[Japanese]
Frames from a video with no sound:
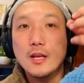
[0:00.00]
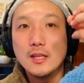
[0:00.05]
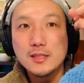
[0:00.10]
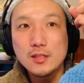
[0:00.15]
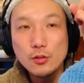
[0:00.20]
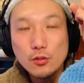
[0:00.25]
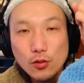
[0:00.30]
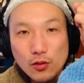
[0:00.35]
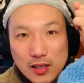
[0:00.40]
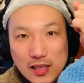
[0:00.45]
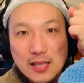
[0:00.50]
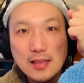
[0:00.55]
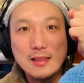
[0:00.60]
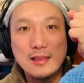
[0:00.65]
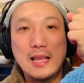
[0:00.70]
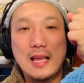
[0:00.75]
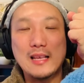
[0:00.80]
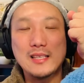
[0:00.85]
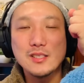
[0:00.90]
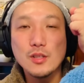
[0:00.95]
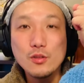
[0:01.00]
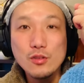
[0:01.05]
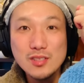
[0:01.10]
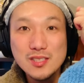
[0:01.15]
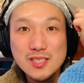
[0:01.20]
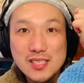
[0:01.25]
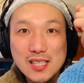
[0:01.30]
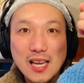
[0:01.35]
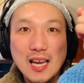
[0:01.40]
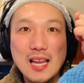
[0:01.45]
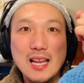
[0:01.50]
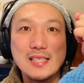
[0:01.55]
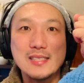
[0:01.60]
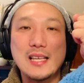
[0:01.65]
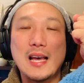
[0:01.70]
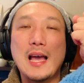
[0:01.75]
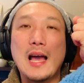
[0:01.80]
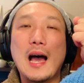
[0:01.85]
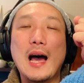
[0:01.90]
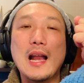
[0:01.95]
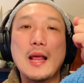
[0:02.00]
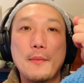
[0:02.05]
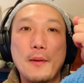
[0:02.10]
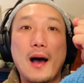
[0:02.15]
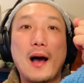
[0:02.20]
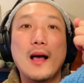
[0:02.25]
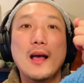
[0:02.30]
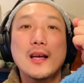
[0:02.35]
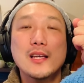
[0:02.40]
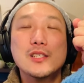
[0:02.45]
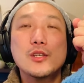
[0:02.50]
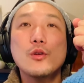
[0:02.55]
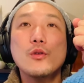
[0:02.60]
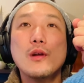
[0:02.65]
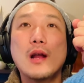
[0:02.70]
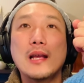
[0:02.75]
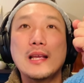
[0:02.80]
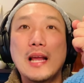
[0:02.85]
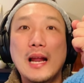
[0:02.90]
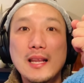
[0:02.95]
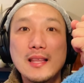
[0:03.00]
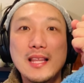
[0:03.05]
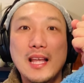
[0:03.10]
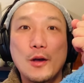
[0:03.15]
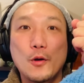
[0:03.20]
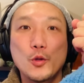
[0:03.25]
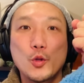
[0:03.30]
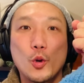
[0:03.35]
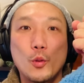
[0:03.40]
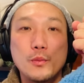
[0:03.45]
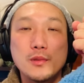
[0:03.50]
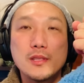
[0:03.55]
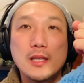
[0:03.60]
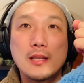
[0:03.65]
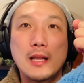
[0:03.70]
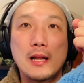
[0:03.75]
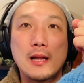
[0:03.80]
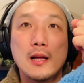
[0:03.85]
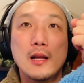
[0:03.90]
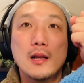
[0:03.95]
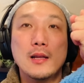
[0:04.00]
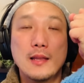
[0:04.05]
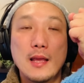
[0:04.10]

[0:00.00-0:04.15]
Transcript: その一点、その力さえあれば、将来やりたいことを見つけたら、